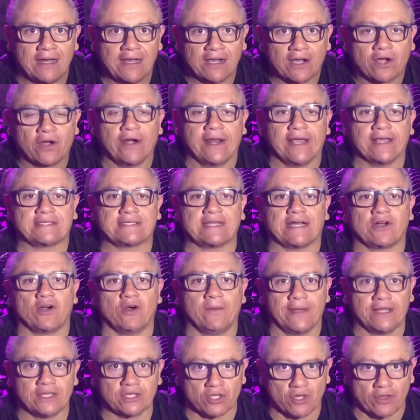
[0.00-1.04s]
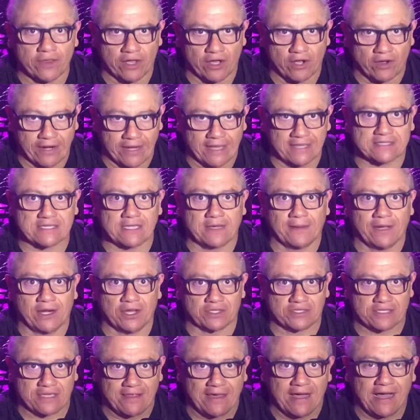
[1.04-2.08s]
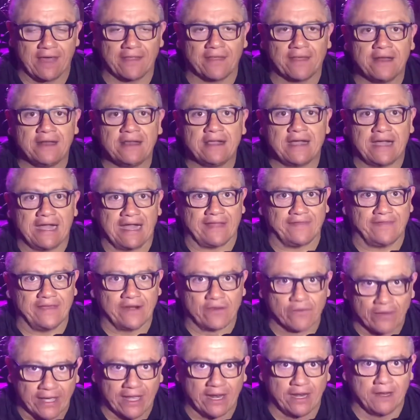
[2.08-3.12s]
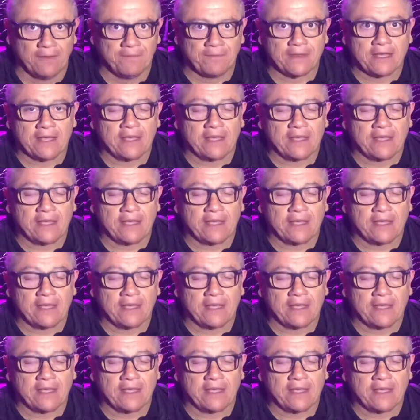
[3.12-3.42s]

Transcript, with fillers: con esa juventud y con esa velocidad a Direll.